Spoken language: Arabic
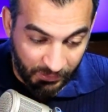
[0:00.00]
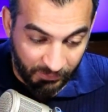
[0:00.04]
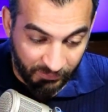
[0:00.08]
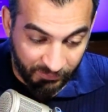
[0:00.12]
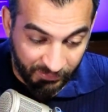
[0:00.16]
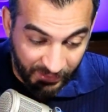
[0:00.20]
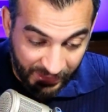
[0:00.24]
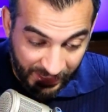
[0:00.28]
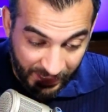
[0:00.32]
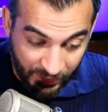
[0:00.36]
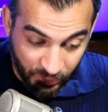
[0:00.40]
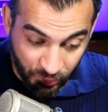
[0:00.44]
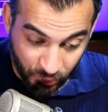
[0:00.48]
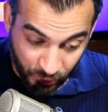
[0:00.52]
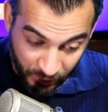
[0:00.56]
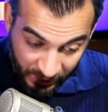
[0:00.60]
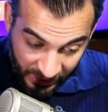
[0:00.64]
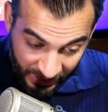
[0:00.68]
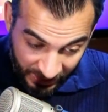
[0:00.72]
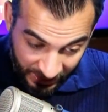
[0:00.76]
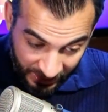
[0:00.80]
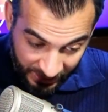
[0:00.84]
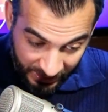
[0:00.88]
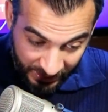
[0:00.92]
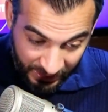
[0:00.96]
فلا
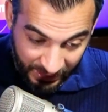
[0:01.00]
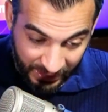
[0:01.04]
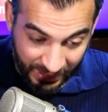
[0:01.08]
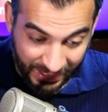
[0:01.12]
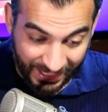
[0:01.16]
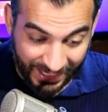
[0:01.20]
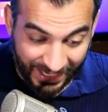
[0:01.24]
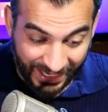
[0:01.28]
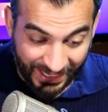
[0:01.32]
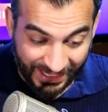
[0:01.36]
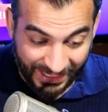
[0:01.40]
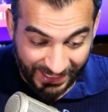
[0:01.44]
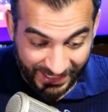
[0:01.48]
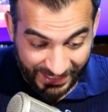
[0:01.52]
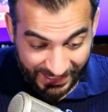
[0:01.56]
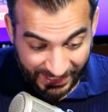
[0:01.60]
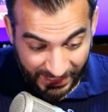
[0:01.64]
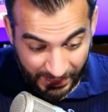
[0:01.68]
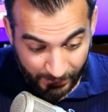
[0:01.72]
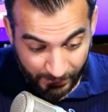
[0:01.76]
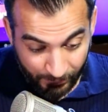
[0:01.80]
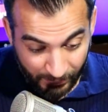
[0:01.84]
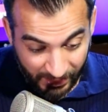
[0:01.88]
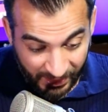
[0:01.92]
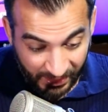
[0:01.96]
جناح
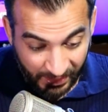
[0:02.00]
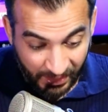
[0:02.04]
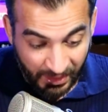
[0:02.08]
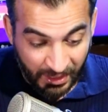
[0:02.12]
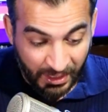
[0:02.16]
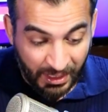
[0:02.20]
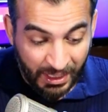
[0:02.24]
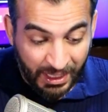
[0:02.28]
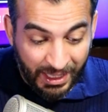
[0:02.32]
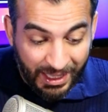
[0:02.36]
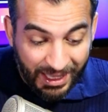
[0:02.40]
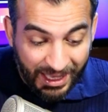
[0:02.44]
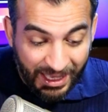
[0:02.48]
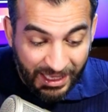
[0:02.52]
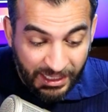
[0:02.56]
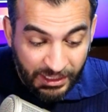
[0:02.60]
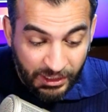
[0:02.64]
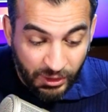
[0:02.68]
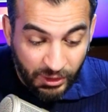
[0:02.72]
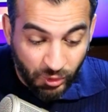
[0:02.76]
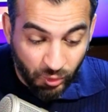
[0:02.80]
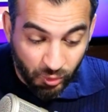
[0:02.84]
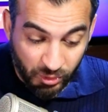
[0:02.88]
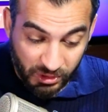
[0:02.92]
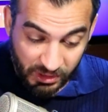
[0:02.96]
عليهما
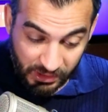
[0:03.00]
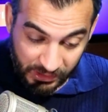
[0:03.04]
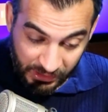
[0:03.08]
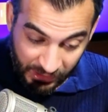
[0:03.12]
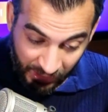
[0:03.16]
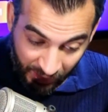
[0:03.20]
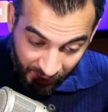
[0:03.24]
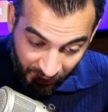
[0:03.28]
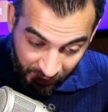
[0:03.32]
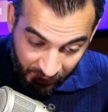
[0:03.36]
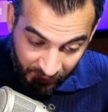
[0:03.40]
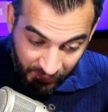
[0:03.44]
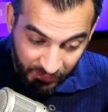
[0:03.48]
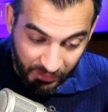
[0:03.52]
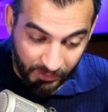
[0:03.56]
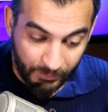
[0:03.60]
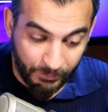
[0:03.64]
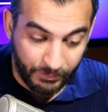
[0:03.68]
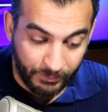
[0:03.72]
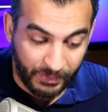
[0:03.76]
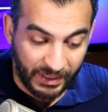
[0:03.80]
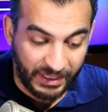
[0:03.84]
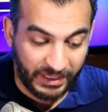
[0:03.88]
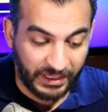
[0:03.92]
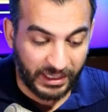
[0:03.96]
أن يصلحا
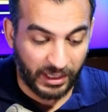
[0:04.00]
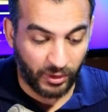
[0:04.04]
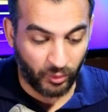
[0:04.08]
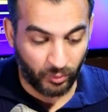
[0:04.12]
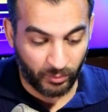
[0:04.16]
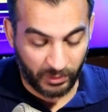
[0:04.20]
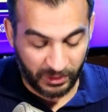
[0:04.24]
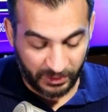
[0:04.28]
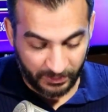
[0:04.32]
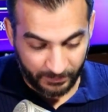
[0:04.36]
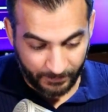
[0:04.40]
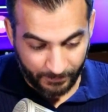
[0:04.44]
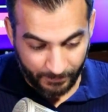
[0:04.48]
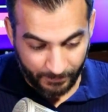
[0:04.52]
بينهما